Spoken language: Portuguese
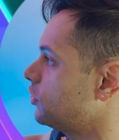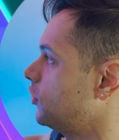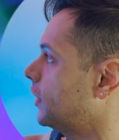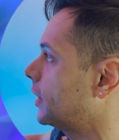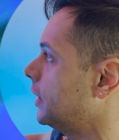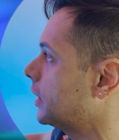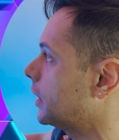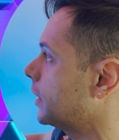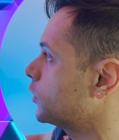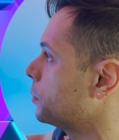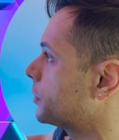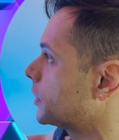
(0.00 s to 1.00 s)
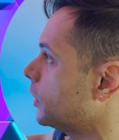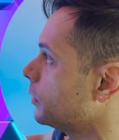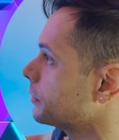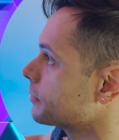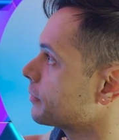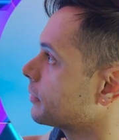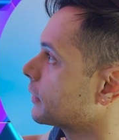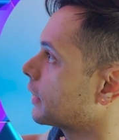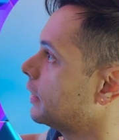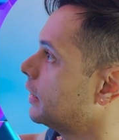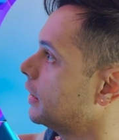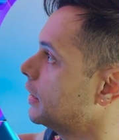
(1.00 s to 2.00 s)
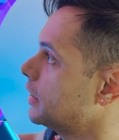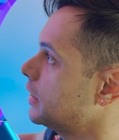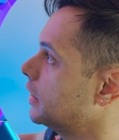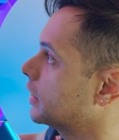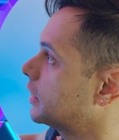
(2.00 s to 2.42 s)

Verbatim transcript: A gente clica nessa opção e